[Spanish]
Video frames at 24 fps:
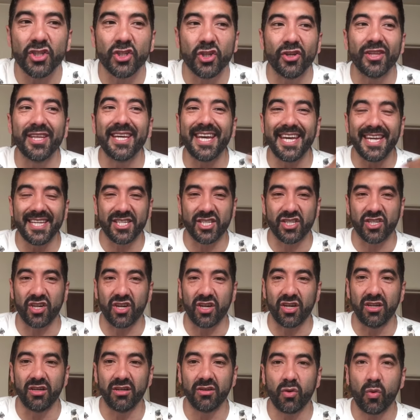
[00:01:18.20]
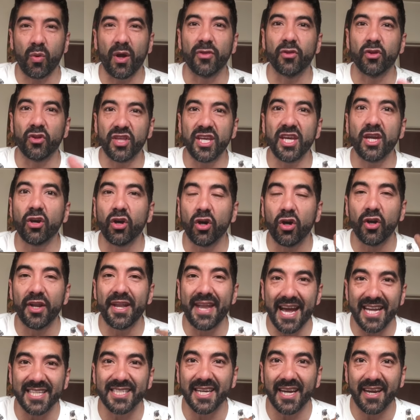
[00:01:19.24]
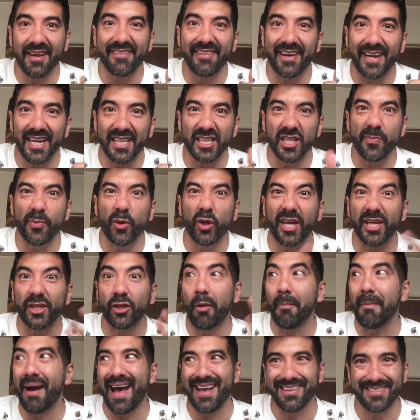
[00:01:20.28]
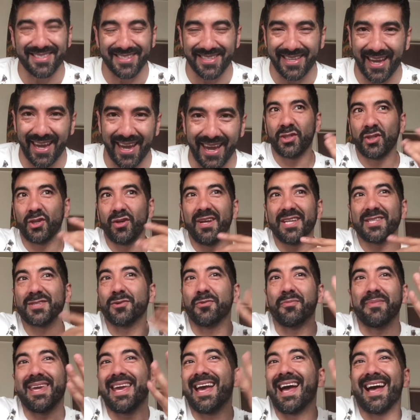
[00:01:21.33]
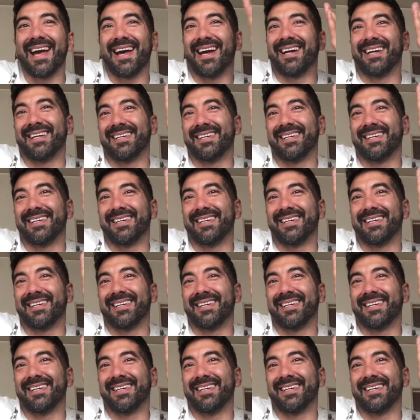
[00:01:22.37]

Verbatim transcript: de hecho, cuando dijo Nacha Guevara tipo, ¿qué tomaste? Yo lo asumía,